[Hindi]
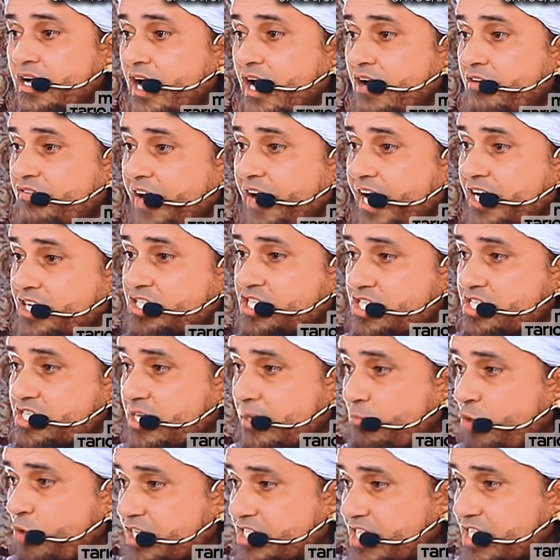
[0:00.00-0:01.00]
गर्लफ्रेंड
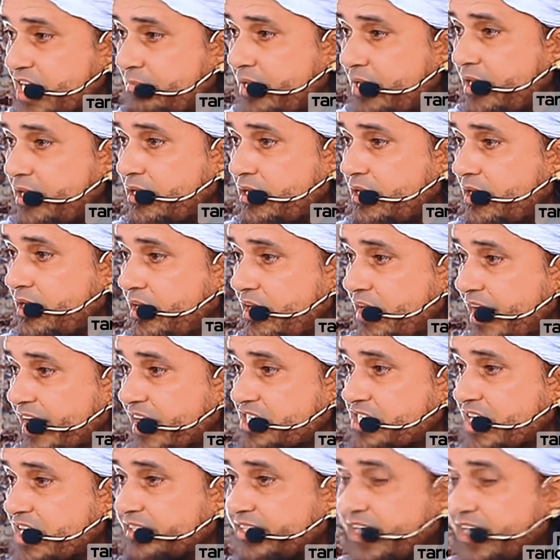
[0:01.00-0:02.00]
सिस्टम मुआरे में
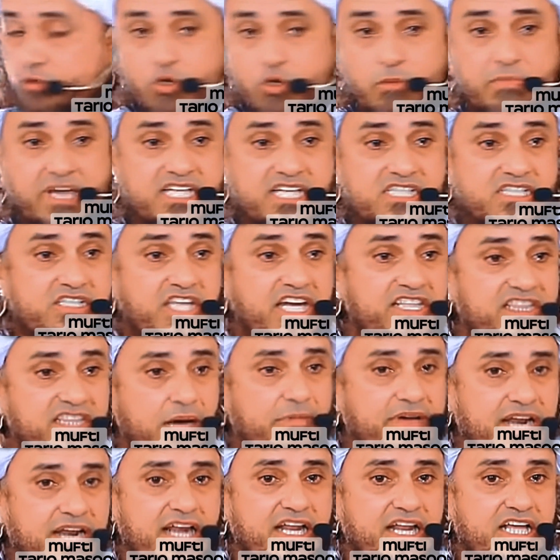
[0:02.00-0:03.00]
लाना चाहते हैं तुम्हें
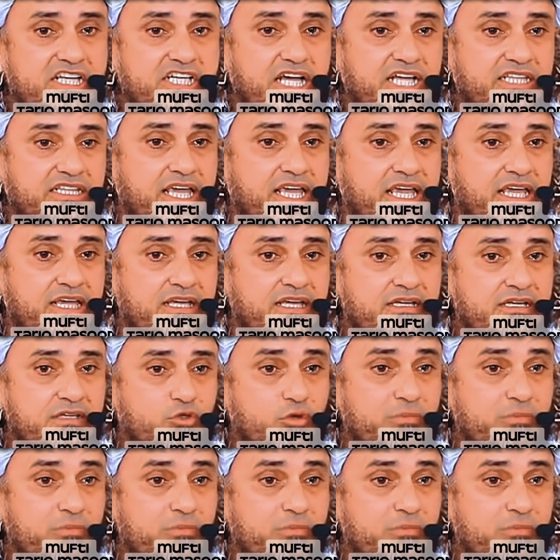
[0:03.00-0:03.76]
दरिंदा बनाना चाहते हैं